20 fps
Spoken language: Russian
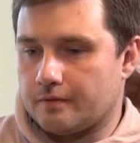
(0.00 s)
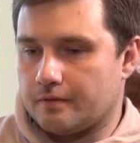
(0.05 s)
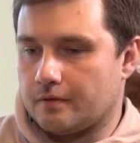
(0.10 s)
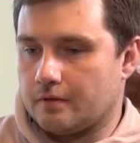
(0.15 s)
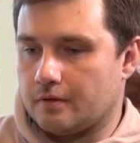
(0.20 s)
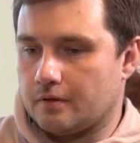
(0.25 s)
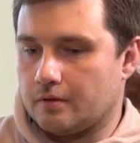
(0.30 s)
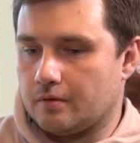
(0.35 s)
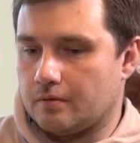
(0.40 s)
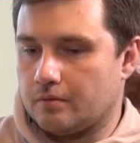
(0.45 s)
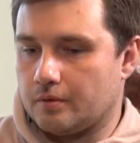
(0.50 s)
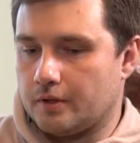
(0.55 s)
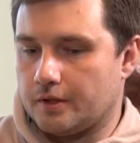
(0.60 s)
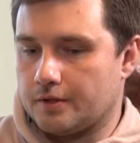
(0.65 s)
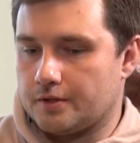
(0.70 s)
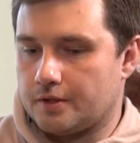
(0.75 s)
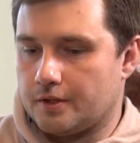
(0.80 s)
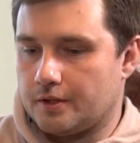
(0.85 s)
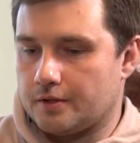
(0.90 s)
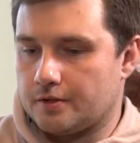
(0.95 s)
Э, у
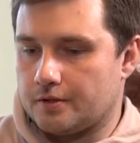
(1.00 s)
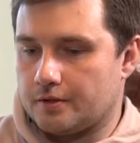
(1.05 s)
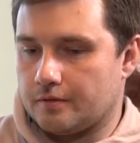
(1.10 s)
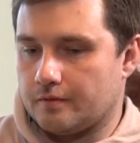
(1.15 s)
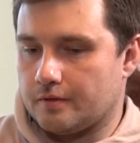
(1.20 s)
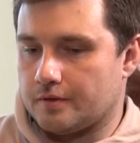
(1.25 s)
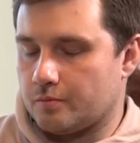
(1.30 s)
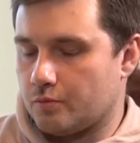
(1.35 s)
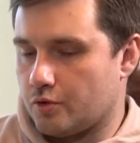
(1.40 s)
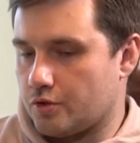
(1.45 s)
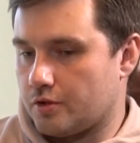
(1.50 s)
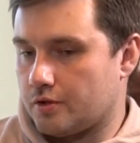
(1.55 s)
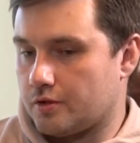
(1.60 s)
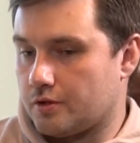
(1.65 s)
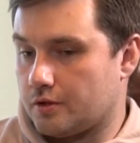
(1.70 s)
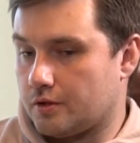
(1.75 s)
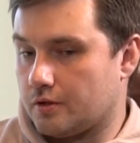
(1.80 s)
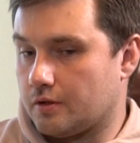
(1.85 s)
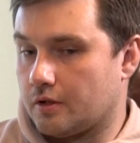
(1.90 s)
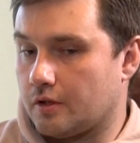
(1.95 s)
нас есть
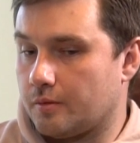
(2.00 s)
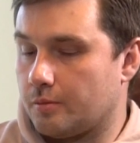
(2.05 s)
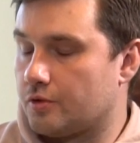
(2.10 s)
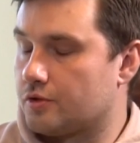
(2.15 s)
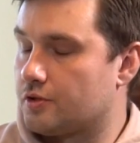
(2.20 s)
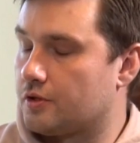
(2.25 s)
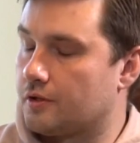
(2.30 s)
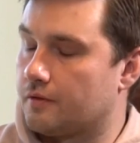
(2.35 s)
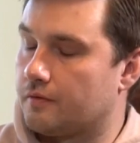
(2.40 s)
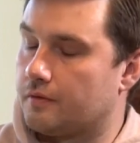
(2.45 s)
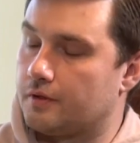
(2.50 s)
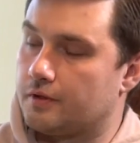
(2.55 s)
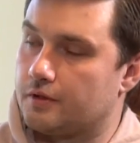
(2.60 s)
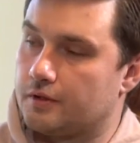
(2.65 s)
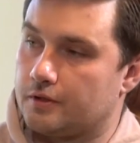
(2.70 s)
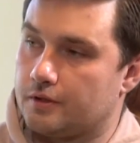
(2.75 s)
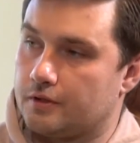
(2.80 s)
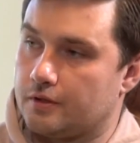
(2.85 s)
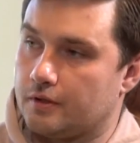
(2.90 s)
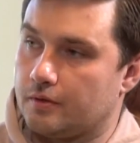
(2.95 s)
возможность коммуницировать
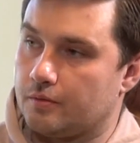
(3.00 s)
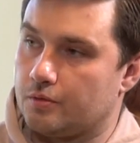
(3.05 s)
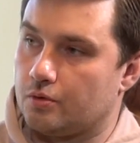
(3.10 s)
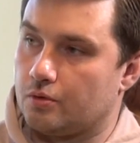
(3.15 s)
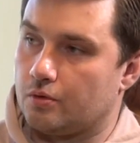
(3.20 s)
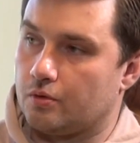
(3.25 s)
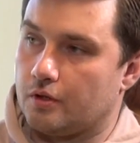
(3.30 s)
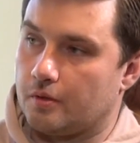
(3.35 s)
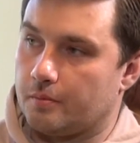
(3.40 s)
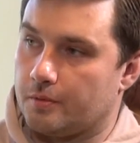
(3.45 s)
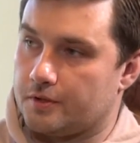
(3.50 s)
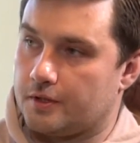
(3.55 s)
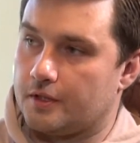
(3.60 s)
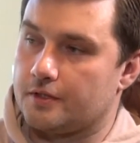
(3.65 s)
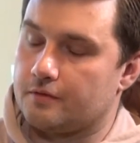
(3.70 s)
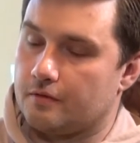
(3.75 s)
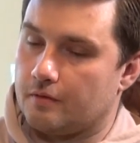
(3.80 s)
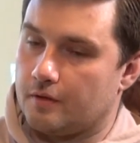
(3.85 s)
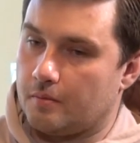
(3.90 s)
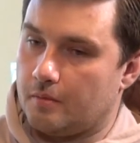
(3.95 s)
с аудиторией
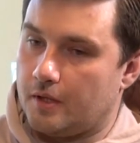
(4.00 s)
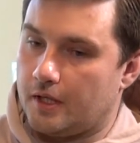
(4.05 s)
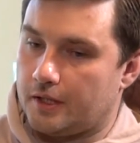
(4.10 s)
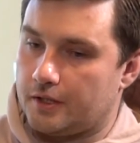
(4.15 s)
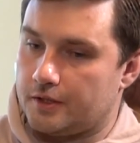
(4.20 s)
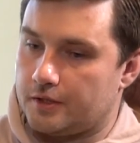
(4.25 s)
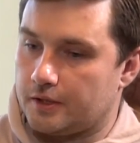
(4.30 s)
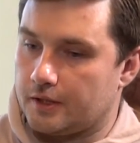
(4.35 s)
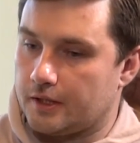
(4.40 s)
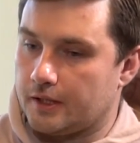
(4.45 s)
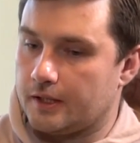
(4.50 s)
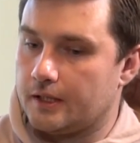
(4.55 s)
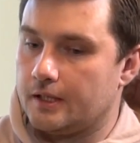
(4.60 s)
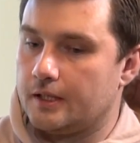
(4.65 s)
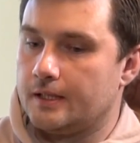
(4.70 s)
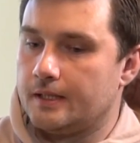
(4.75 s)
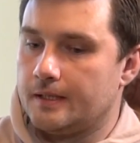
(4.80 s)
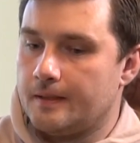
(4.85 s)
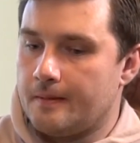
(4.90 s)
посредством ремаркетинга.